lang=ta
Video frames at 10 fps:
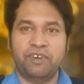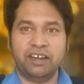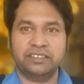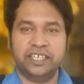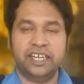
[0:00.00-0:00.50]

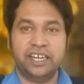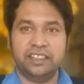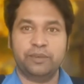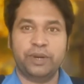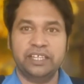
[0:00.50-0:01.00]
வார்த்தைகள்
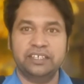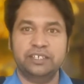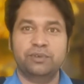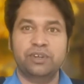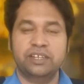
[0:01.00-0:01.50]
அந்த
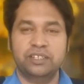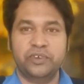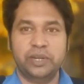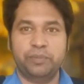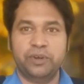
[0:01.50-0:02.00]

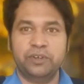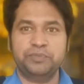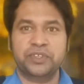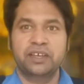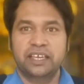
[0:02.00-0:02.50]
மனிதனுக்குள்ளேருந்து வெளிப்படும்